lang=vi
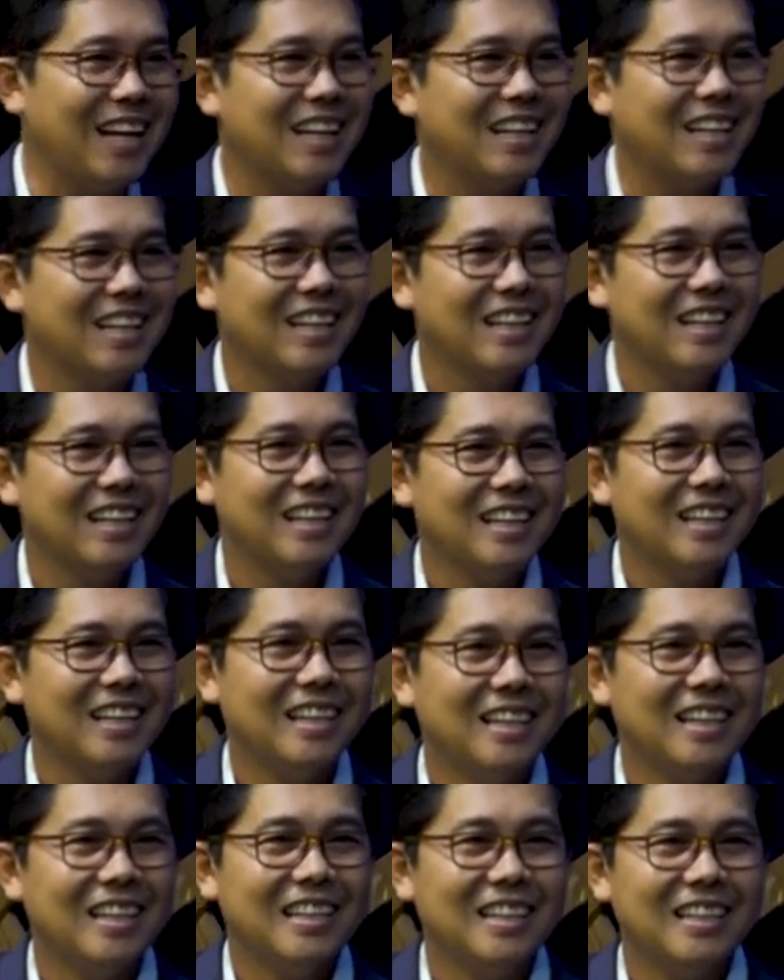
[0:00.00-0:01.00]
lại.
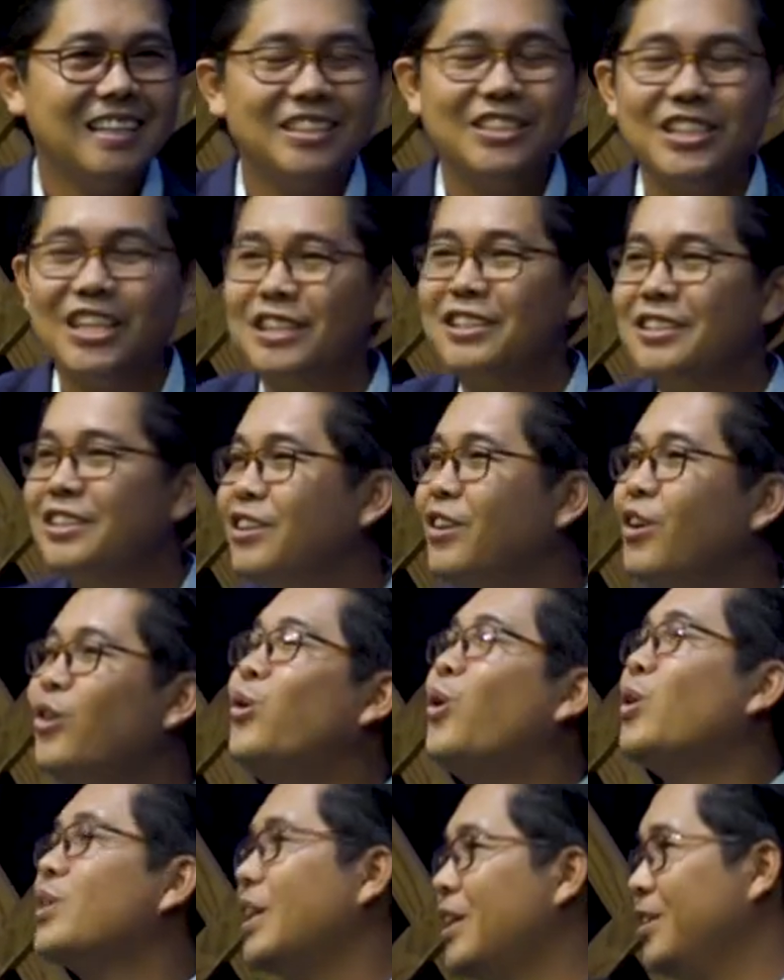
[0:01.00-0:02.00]
Nhưng
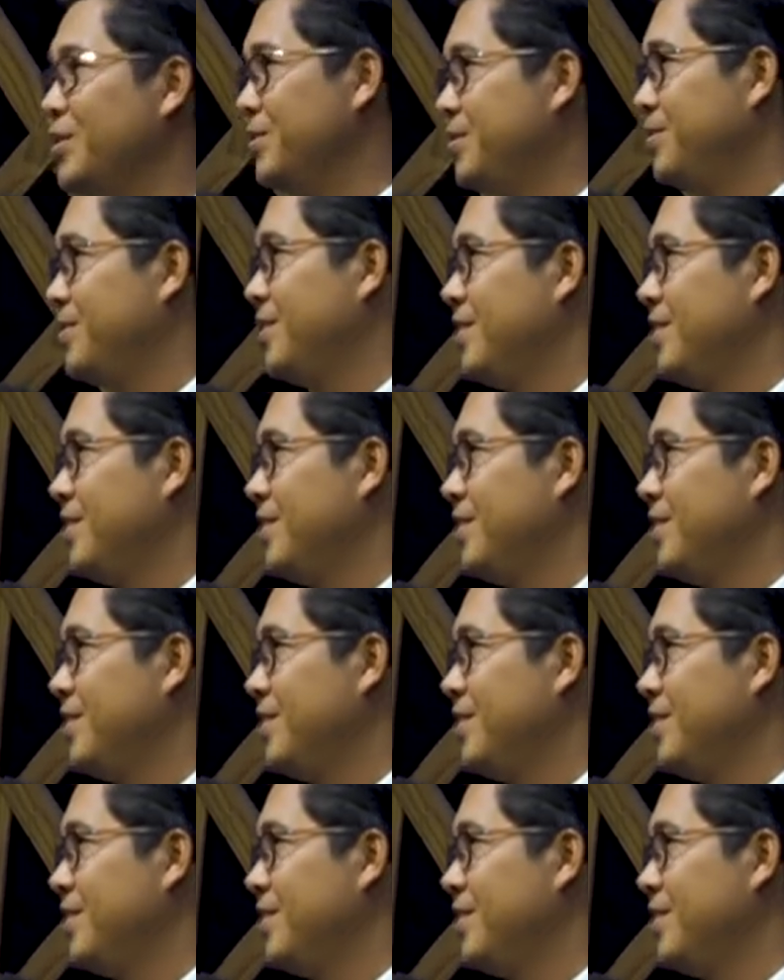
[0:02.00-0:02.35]
lụa tàu.